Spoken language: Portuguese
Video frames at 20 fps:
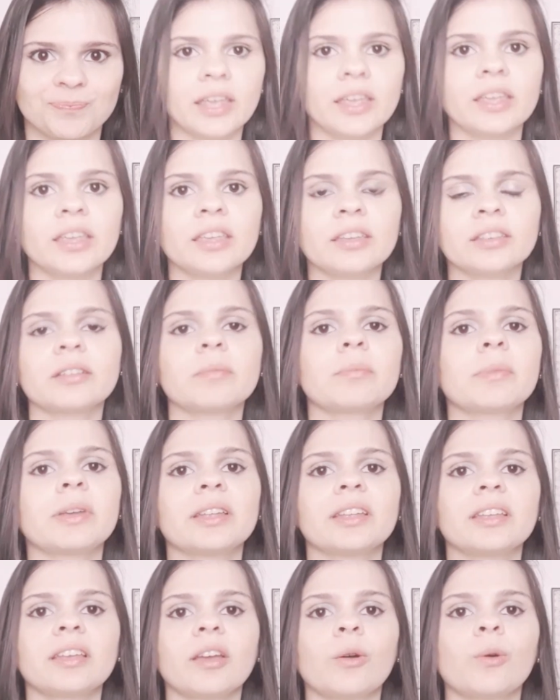E
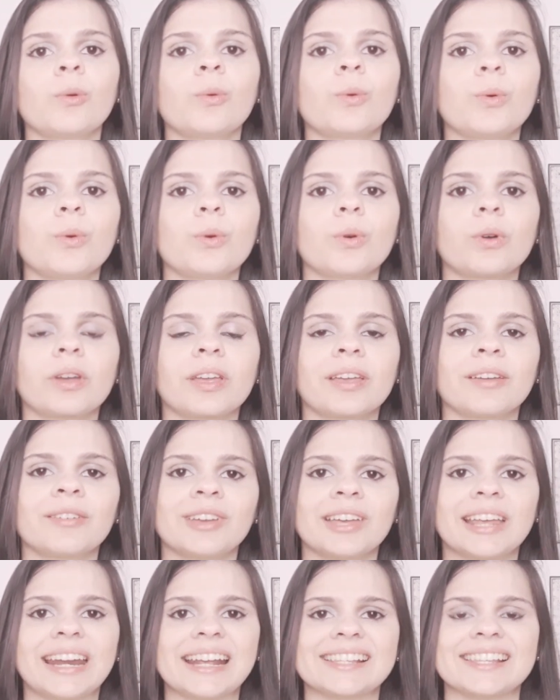também o
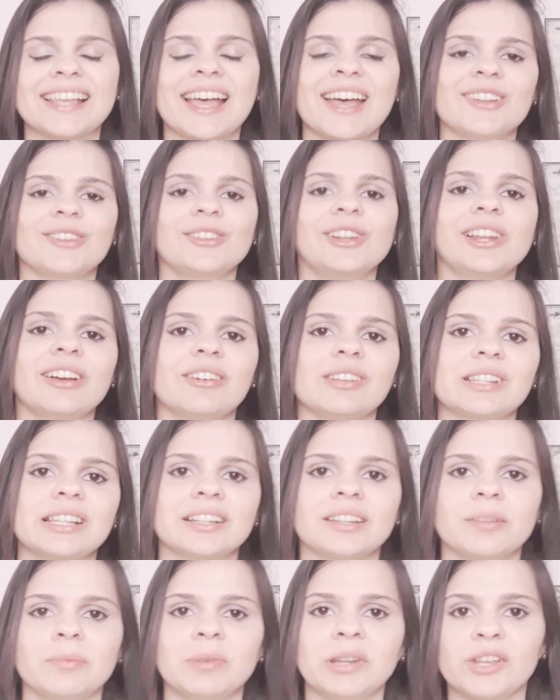engraçado, legal assim
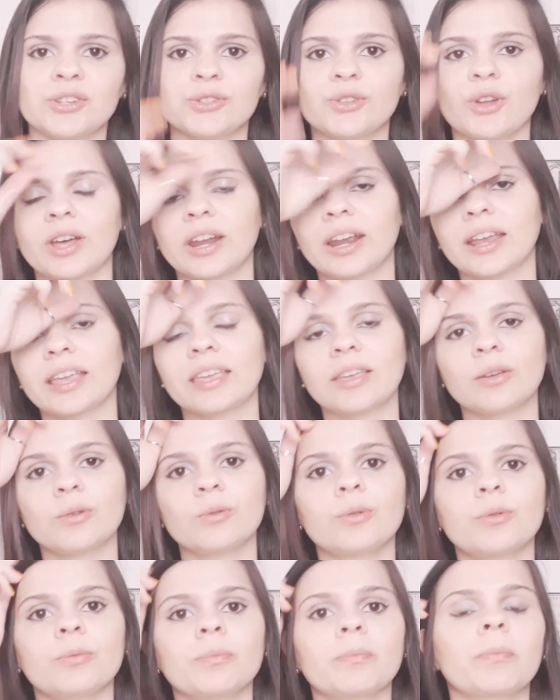também da história, é que
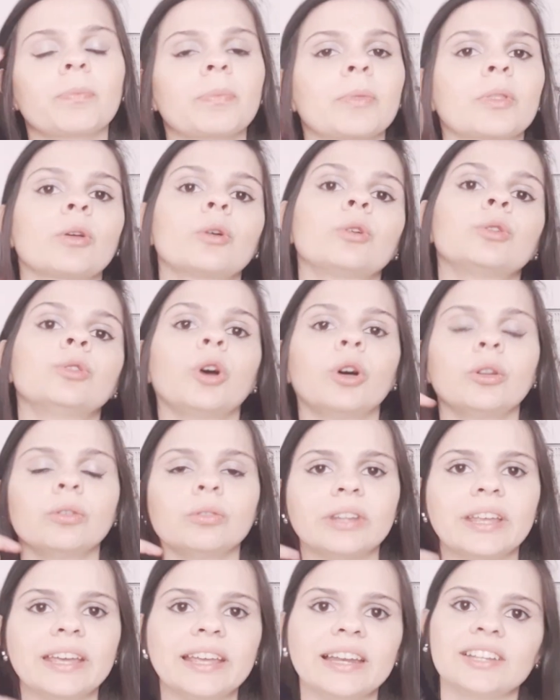o, o dono
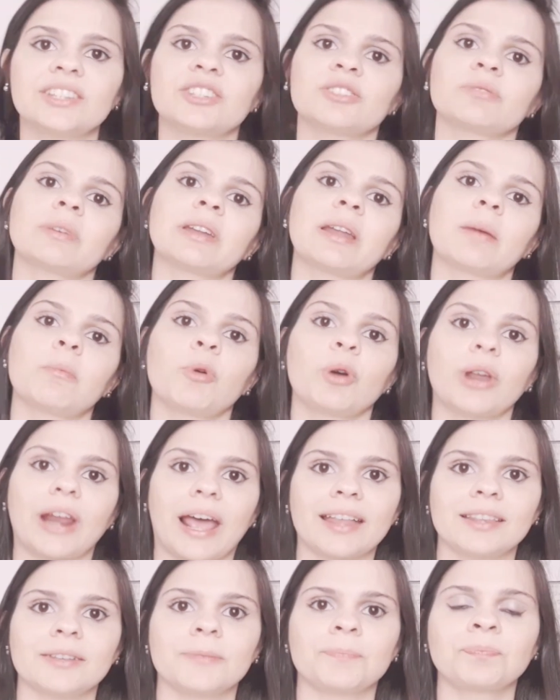dele tinha uma
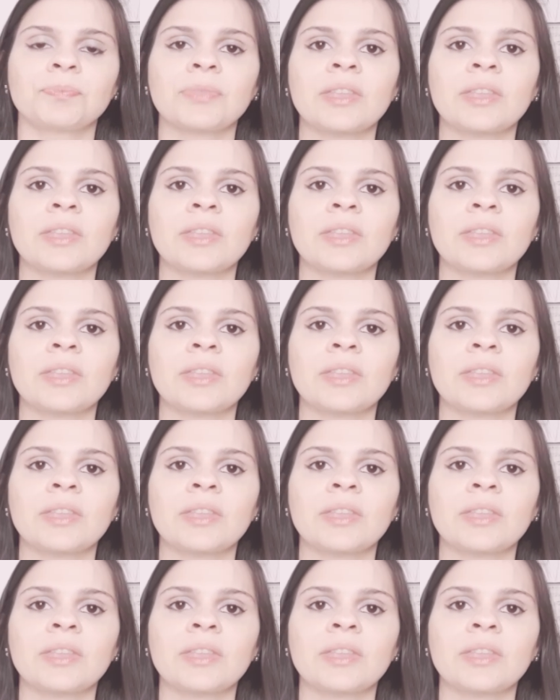namorada.